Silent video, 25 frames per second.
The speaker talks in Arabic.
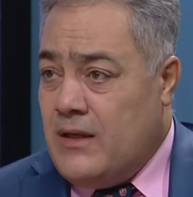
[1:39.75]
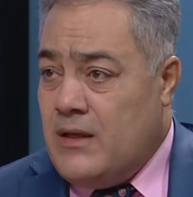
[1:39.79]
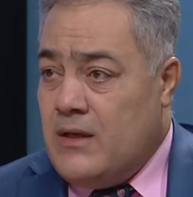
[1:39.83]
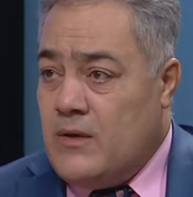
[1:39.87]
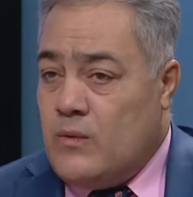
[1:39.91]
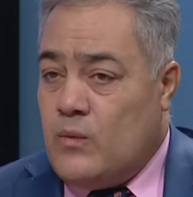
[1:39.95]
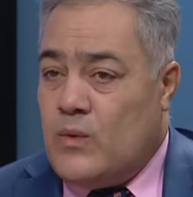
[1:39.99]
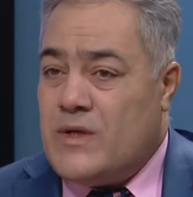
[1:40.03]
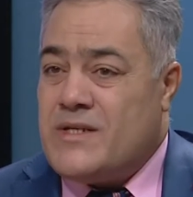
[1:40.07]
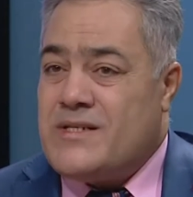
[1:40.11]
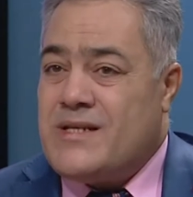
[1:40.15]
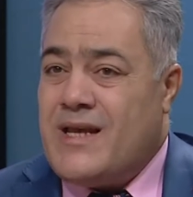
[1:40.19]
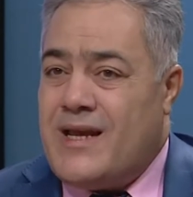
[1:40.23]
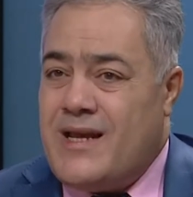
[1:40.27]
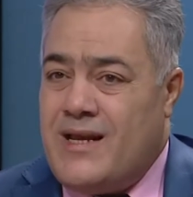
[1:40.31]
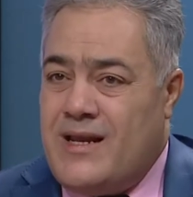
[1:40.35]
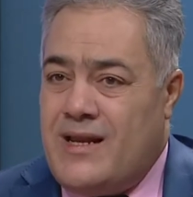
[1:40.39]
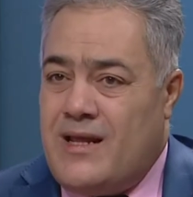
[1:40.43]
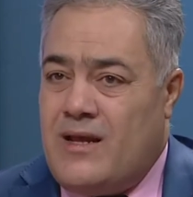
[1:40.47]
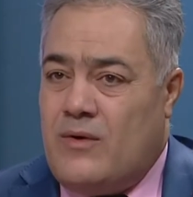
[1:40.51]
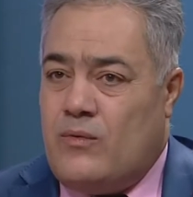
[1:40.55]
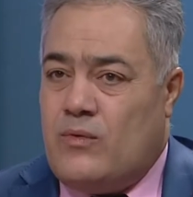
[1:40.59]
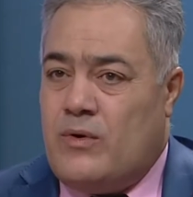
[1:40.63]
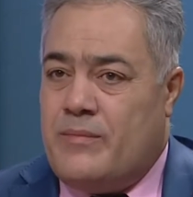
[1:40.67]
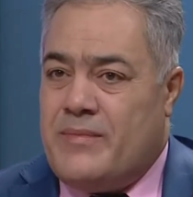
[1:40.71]

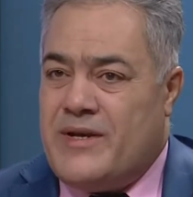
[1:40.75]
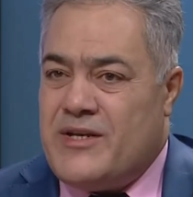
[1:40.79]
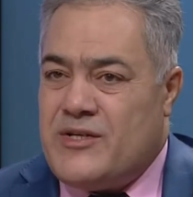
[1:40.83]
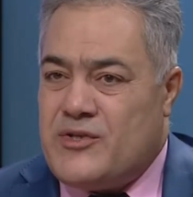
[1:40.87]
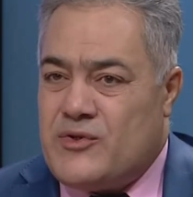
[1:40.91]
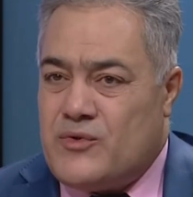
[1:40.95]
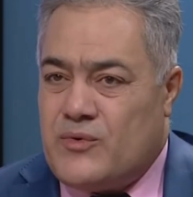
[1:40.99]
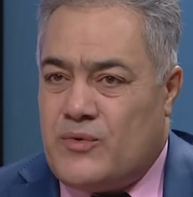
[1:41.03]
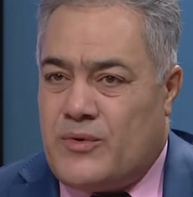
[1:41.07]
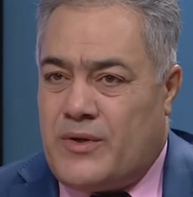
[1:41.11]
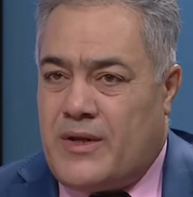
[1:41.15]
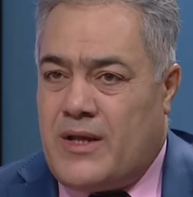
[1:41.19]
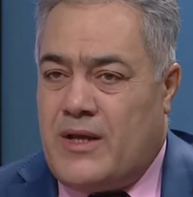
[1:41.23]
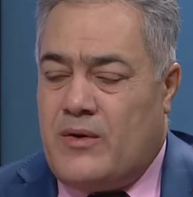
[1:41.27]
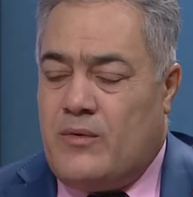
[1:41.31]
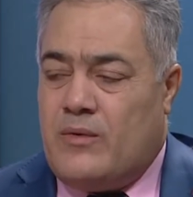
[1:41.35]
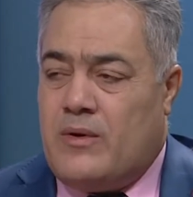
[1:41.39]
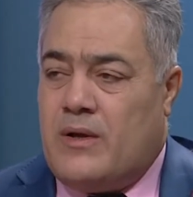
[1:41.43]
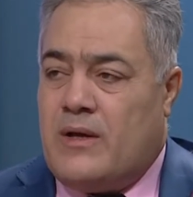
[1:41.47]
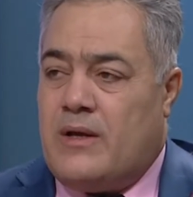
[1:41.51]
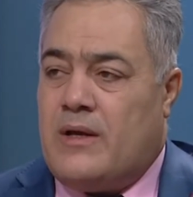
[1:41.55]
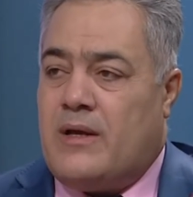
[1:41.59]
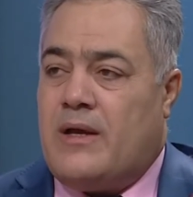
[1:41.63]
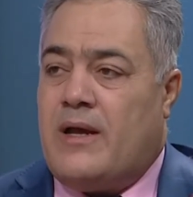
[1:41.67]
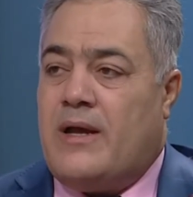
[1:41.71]
وسهلة وميسورة
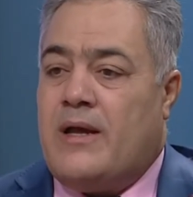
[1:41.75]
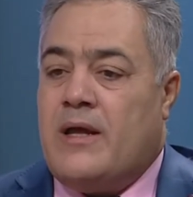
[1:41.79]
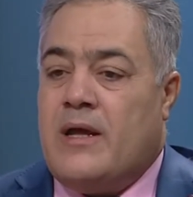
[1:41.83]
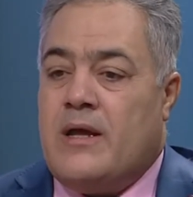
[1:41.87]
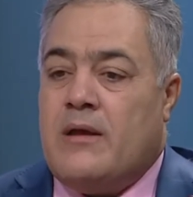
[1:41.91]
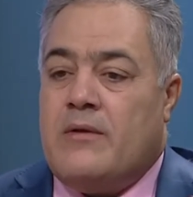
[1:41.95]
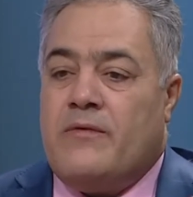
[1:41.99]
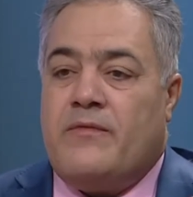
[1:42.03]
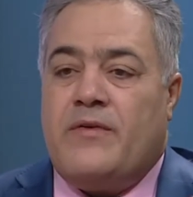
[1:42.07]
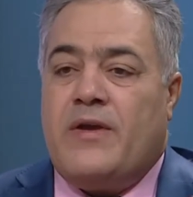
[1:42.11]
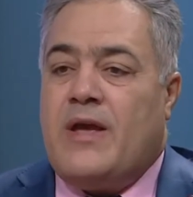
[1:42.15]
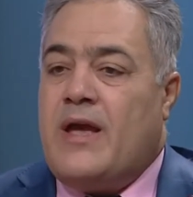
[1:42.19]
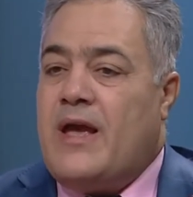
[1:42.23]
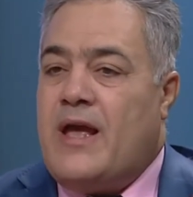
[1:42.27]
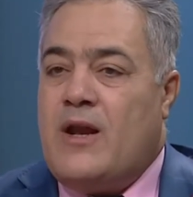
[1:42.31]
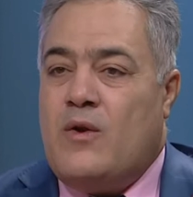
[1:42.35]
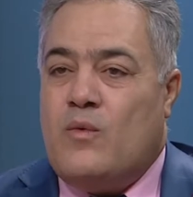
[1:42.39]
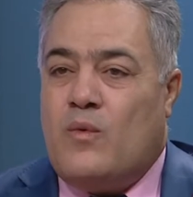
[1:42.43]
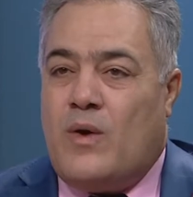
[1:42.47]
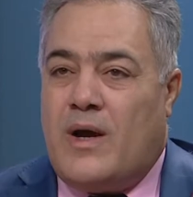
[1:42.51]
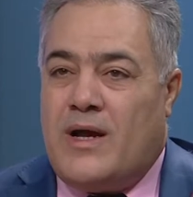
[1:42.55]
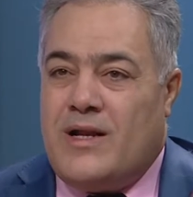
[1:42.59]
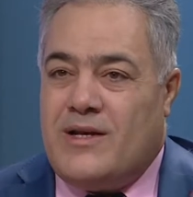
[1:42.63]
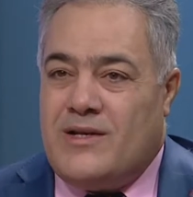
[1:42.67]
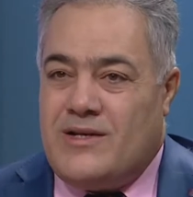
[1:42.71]
وفيها
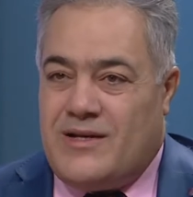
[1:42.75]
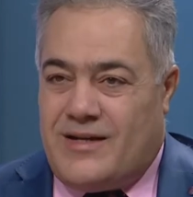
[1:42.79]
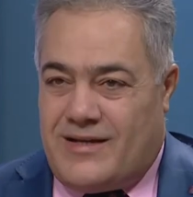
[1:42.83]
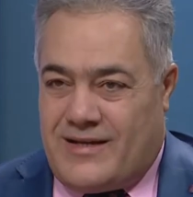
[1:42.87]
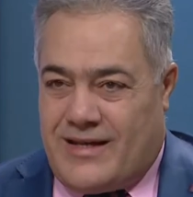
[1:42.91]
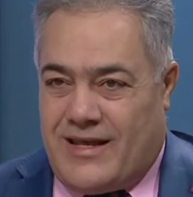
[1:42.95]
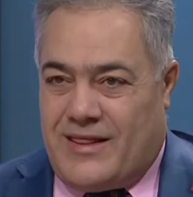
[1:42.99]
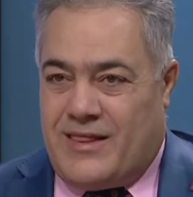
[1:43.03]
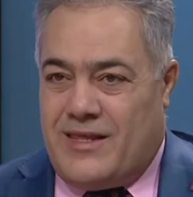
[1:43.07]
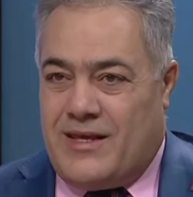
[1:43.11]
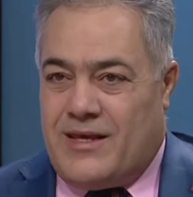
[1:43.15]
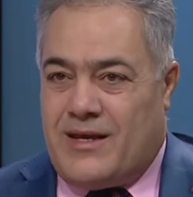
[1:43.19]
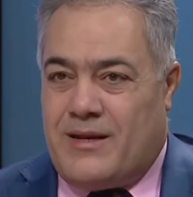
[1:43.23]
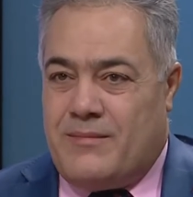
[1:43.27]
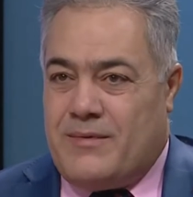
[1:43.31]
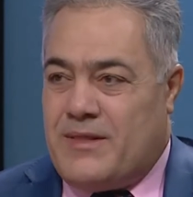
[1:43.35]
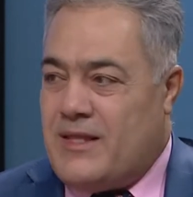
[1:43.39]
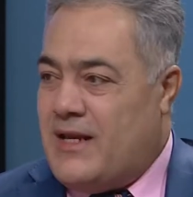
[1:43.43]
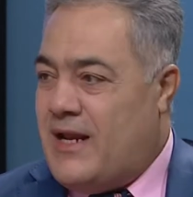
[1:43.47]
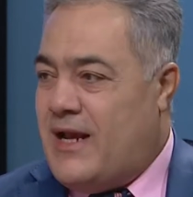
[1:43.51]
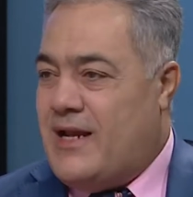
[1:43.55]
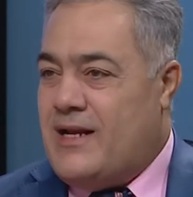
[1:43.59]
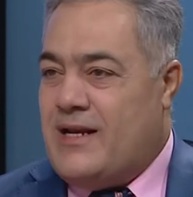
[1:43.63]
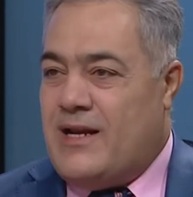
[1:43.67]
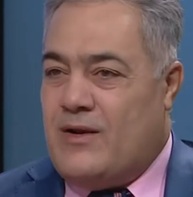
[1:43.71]
ألوان كثيرة مثل
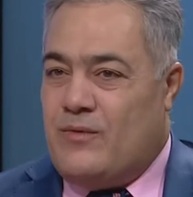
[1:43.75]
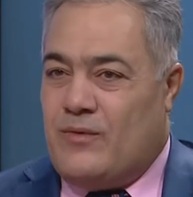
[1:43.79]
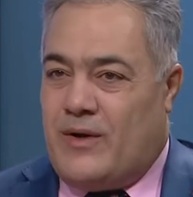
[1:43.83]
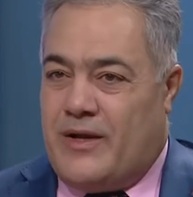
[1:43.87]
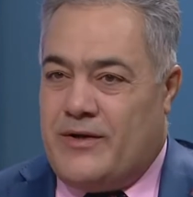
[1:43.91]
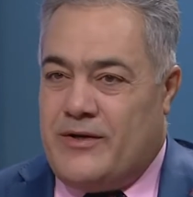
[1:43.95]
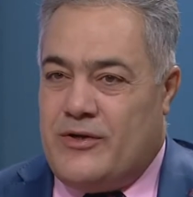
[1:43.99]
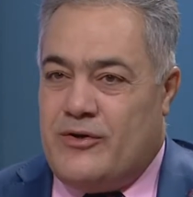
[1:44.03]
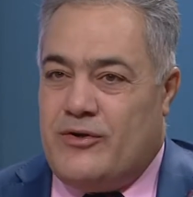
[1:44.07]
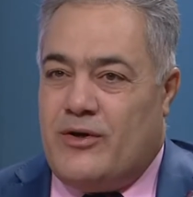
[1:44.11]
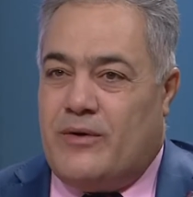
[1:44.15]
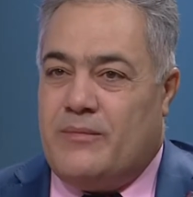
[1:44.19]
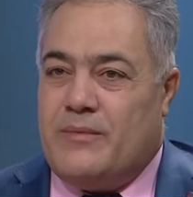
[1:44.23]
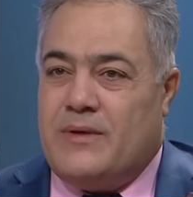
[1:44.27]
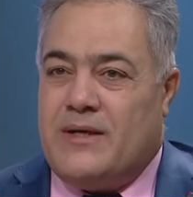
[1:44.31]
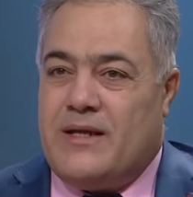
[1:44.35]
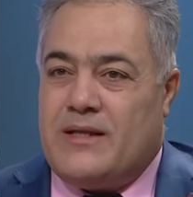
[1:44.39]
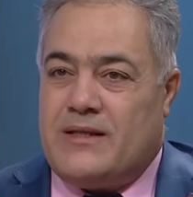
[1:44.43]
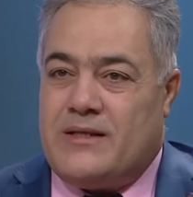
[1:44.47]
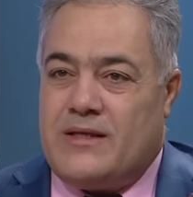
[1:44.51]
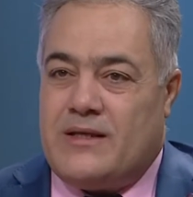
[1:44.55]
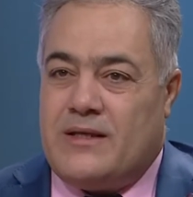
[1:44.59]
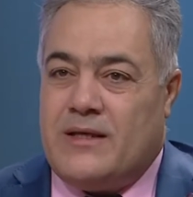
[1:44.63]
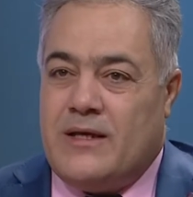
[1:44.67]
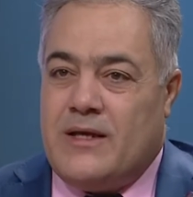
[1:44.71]
هاي الألوان اليوم
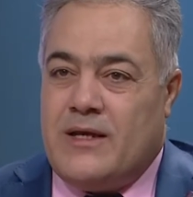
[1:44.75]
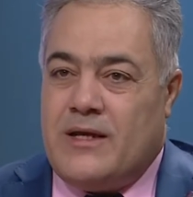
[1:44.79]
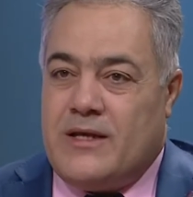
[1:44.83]
التي